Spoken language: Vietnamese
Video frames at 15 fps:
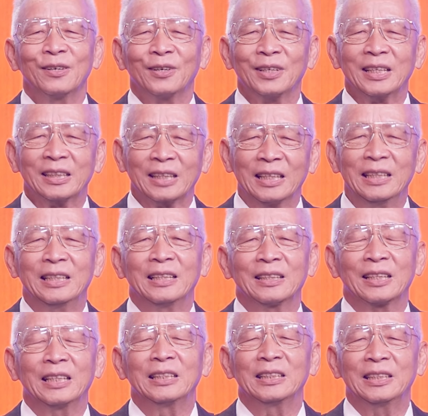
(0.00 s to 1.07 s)
có cái tình.
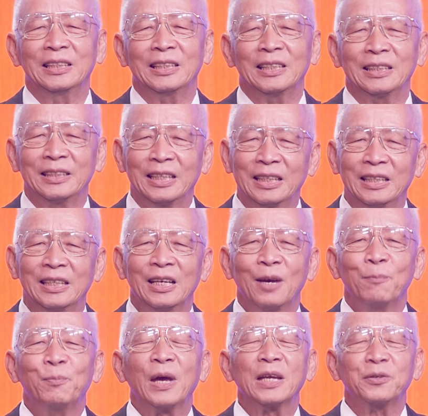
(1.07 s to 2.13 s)
Tình người là gì?
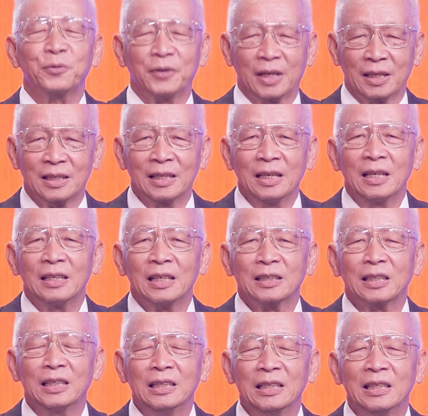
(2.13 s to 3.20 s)
Patriot. Là
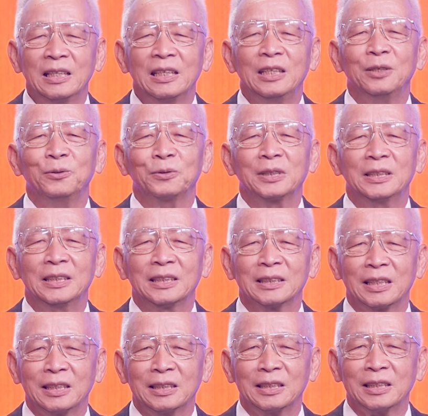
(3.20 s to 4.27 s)
tình yêu thương
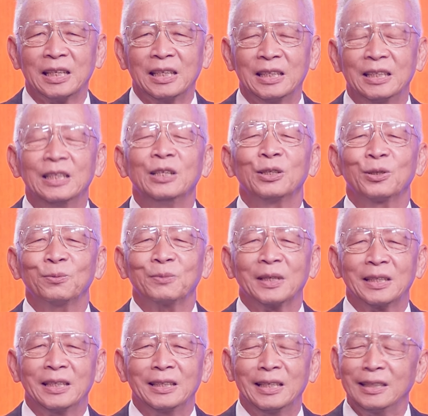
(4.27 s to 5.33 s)
đất nước này. Chúng ta
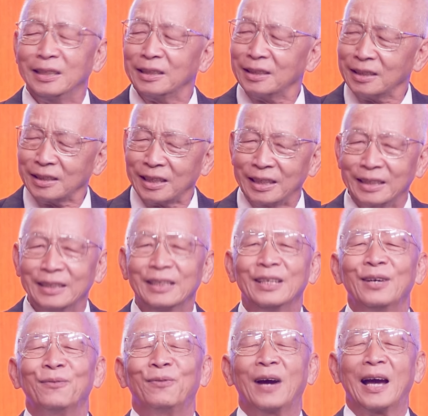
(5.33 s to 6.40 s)
đã đến đất nước này
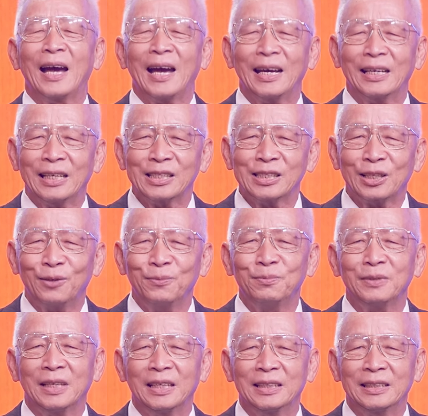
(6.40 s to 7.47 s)
và đã sống
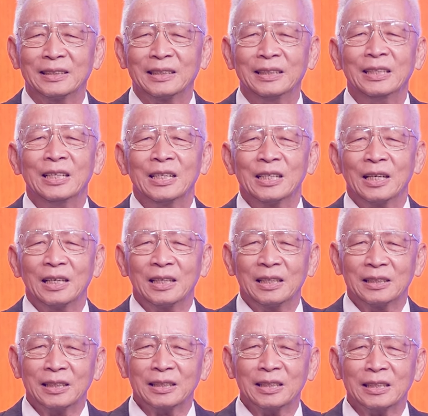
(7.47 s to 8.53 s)
nhờ ờ,
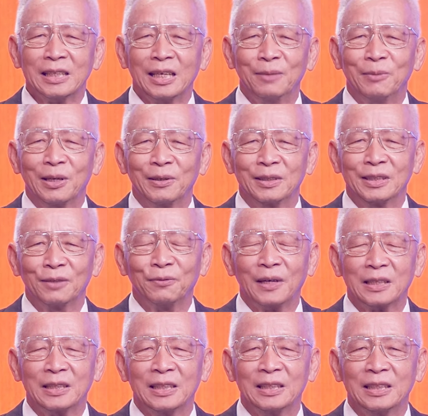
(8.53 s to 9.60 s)
đất nước này mà được phát
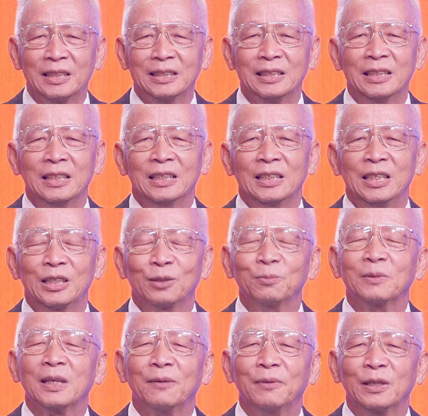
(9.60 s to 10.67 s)
triển lên. Thì chúng
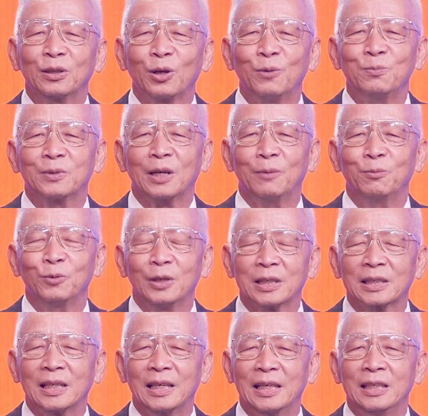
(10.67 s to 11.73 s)
ta phải tôn trọng
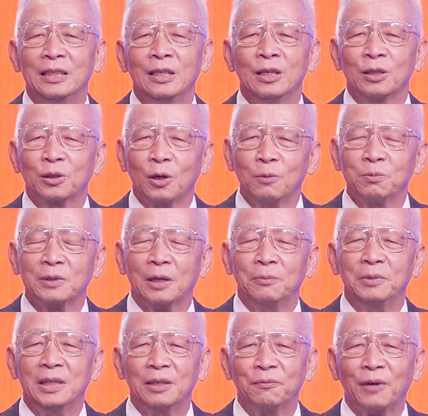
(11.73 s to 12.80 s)
luật lệ, tôn trọng
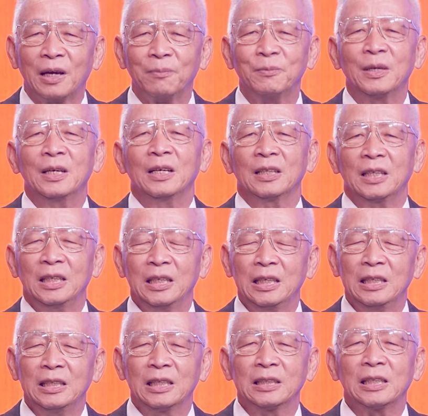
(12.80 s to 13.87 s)
hiến pháp.
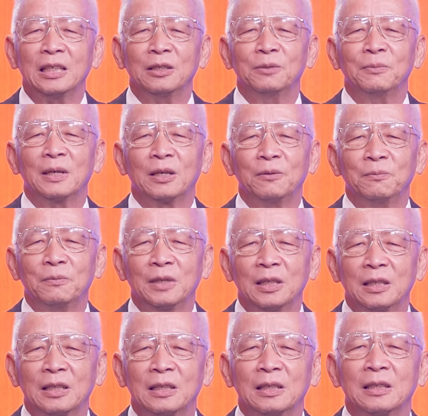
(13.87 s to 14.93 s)
Thì những điều mà ông
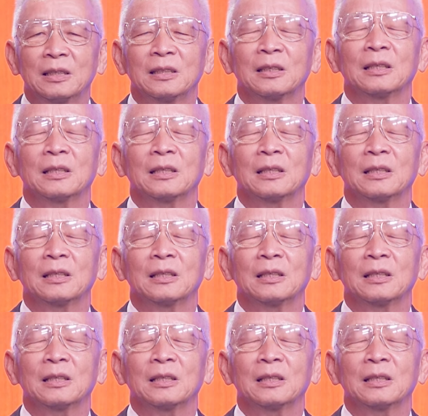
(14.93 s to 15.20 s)
ờ,